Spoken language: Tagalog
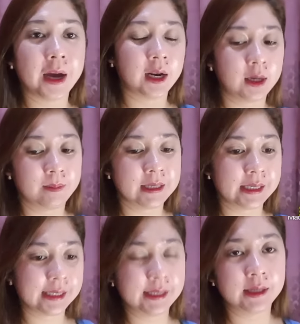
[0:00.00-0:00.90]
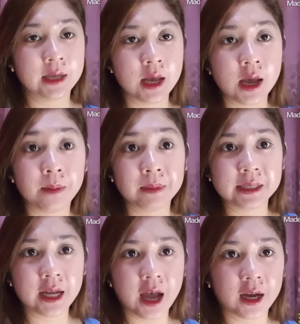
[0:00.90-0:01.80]
para mas,
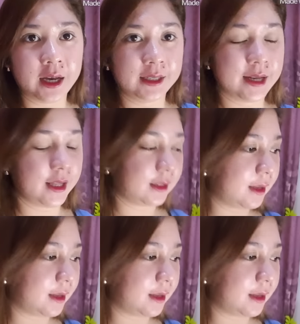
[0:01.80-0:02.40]
mas nakaka-excite.